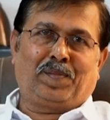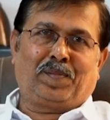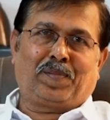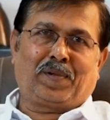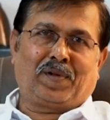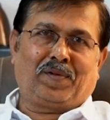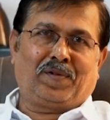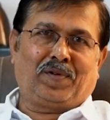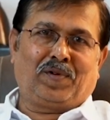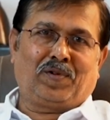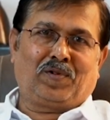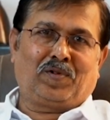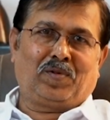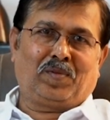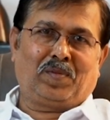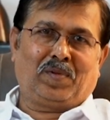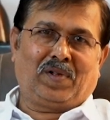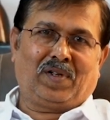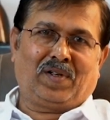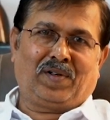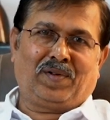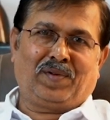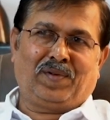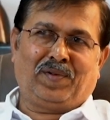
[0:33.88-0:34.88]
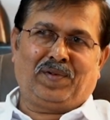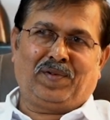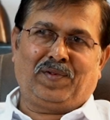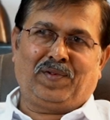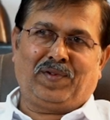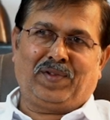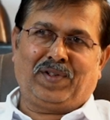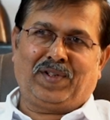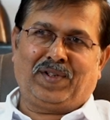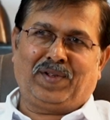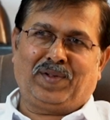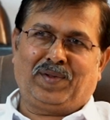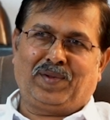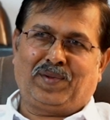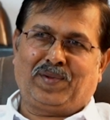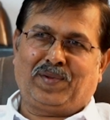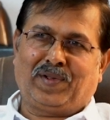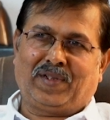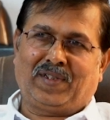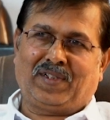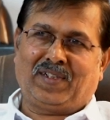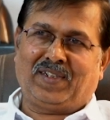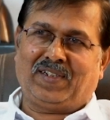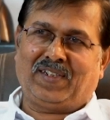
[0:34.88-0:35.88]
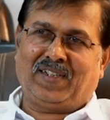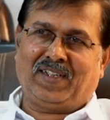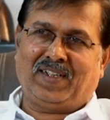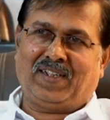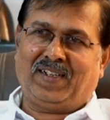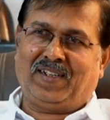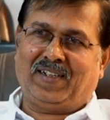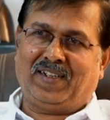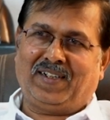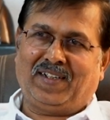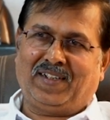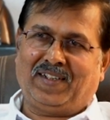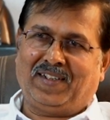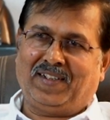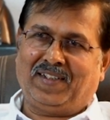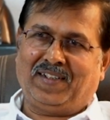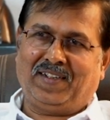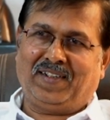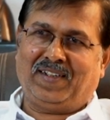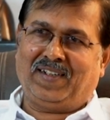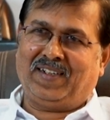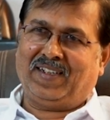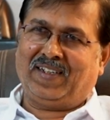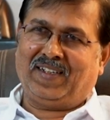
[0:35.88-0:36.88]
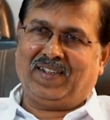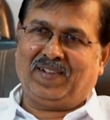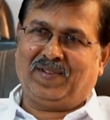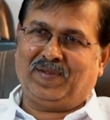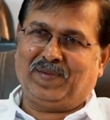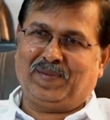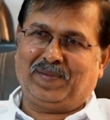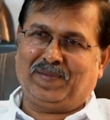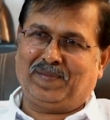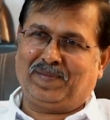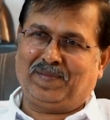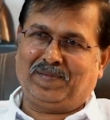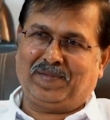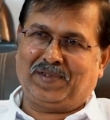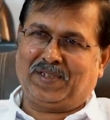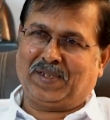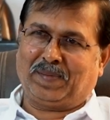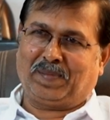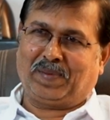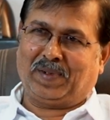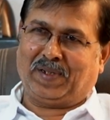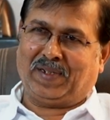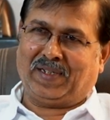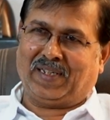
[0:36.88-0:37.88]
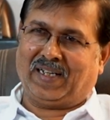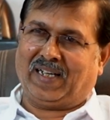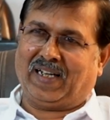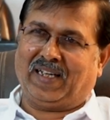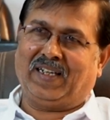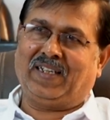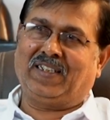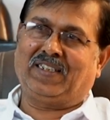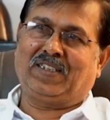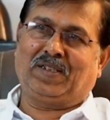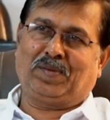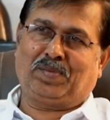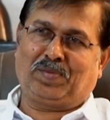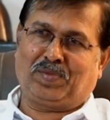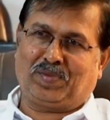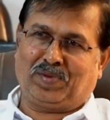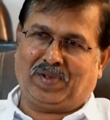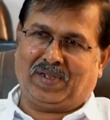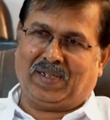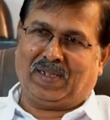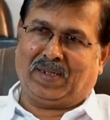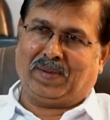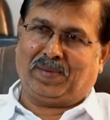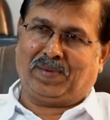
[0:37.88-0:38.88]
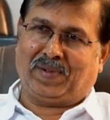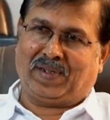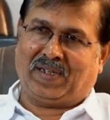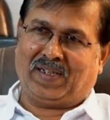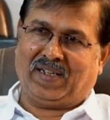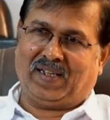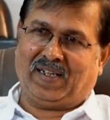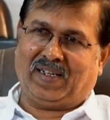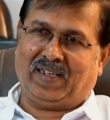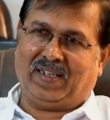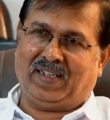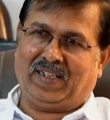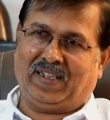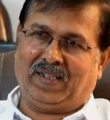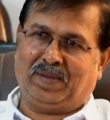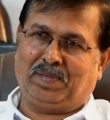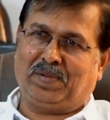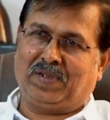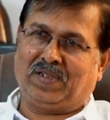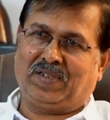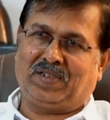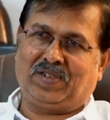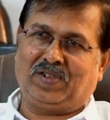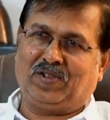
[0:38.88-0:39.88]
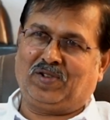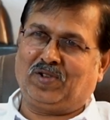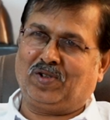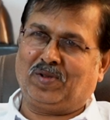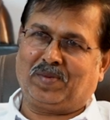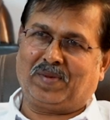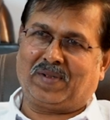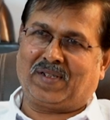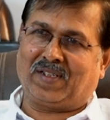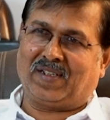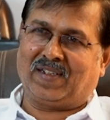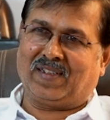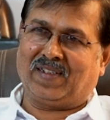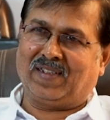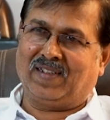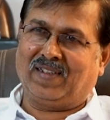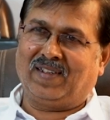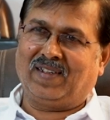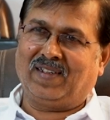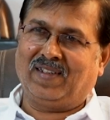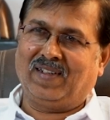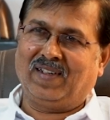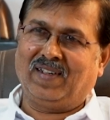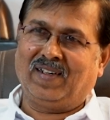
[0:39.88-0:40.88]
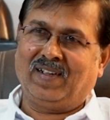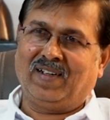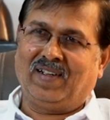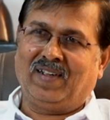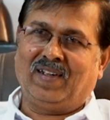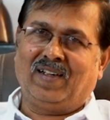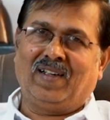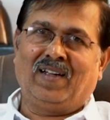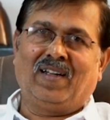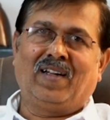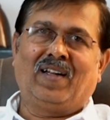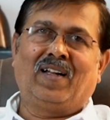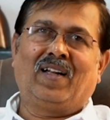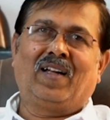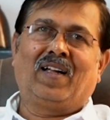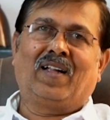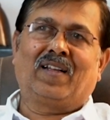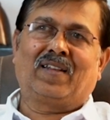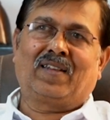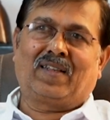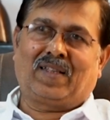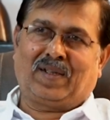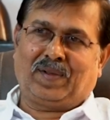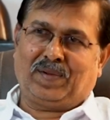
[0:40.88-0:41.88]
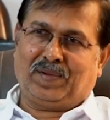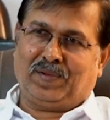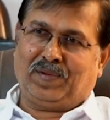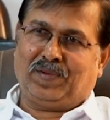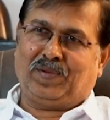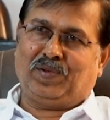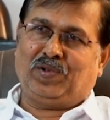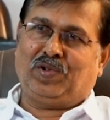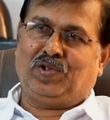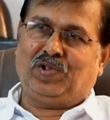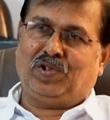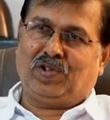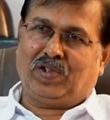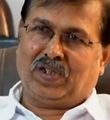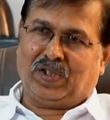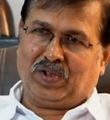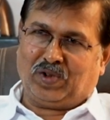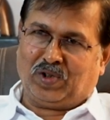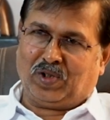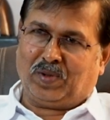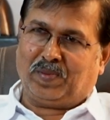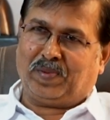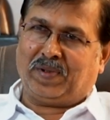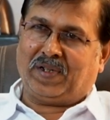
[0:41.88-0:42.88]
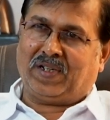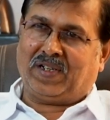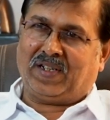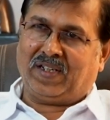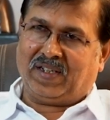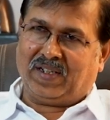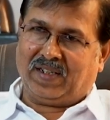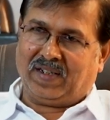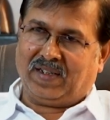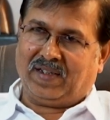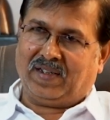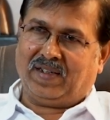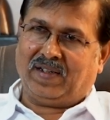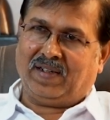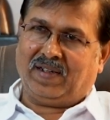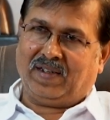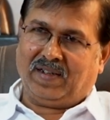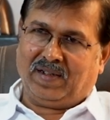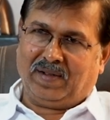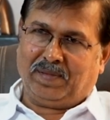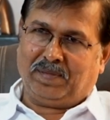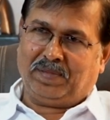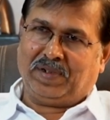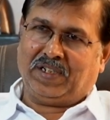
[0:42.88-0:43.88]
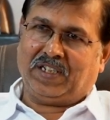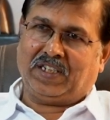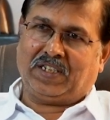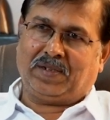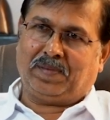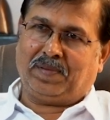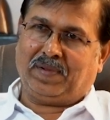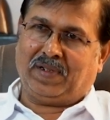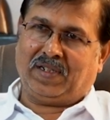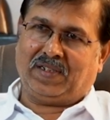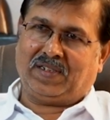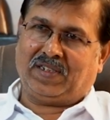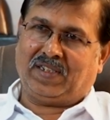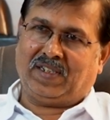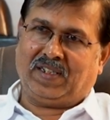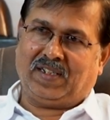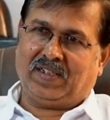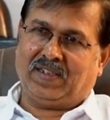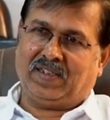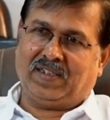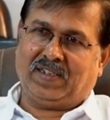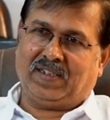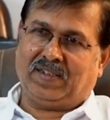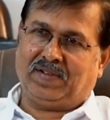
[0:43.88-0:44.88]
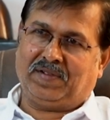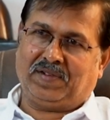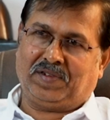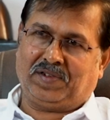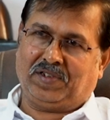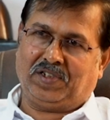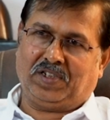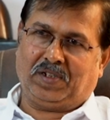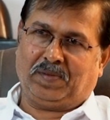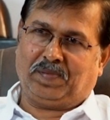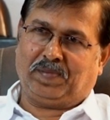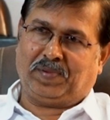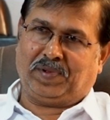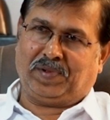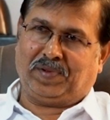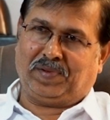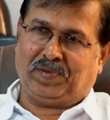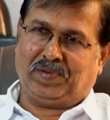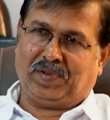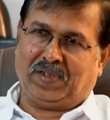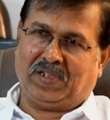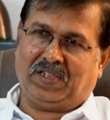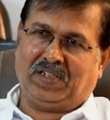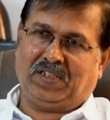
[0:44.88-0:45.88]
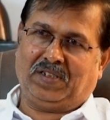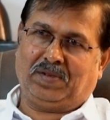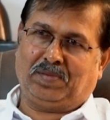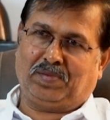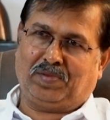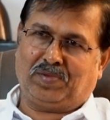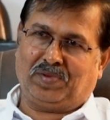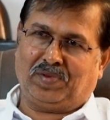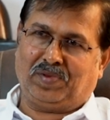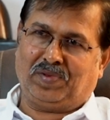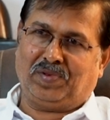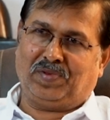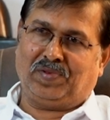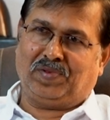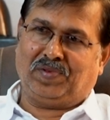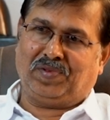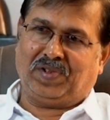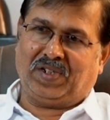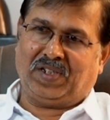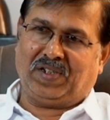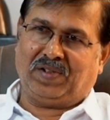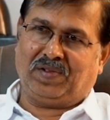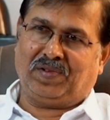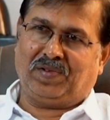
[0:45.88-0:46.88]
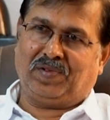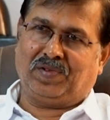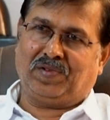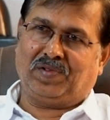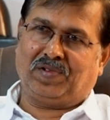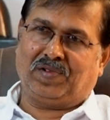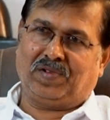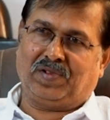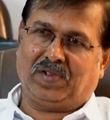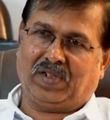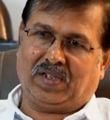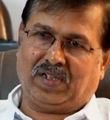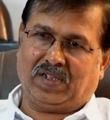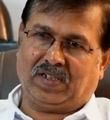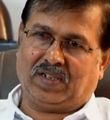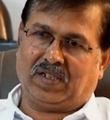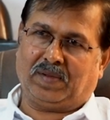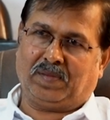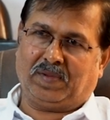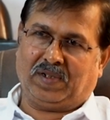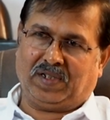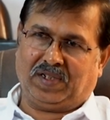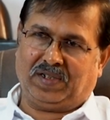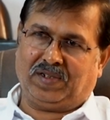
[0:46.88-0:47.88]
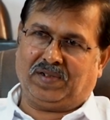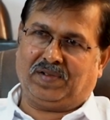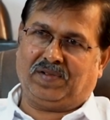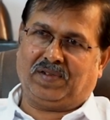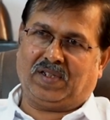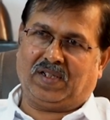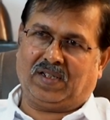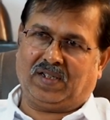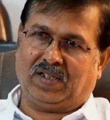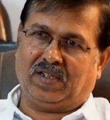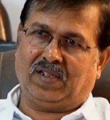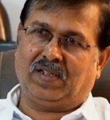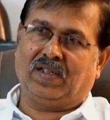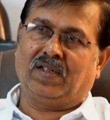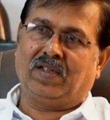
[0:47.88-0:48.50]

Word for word: ప్రవీణ్ కుమార్ ఎందుకు అందులో చేరిండి అనేది నేనేం చెప్పలేను ఆయనే చెప్తుండే కాబట్టి ఆయన ఏ పరిస్థితిలో పట తను ఉద్యోగాన్ని వదిలిపెట్టి బీఎస్పీలో చేరండి అనే విషయం చెప్పిండు ఆయనే చెప్తుండు నేను అంటే సమాజం తన